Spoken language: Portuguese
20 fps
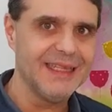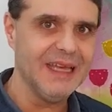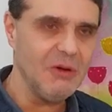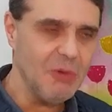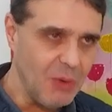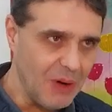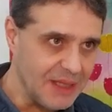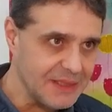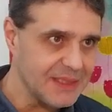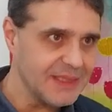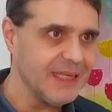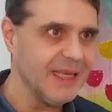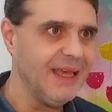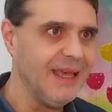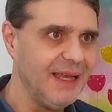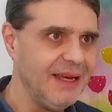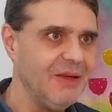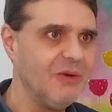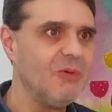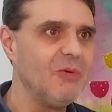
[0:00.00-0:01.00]
tão a
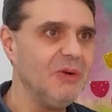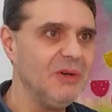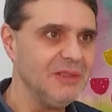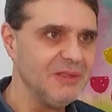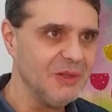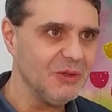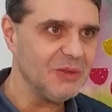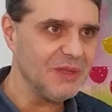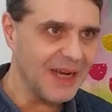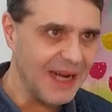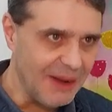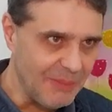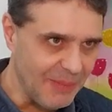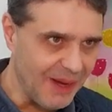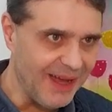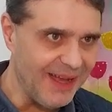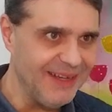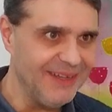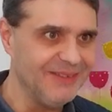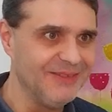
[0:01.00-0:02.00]
sério quanto o
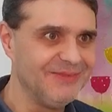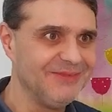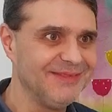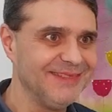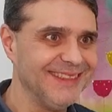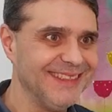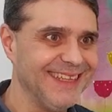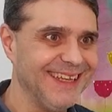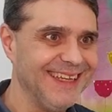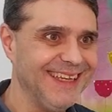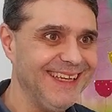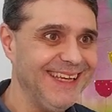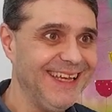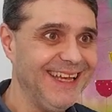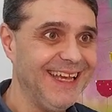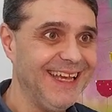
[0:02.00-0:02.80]
trabalho, né?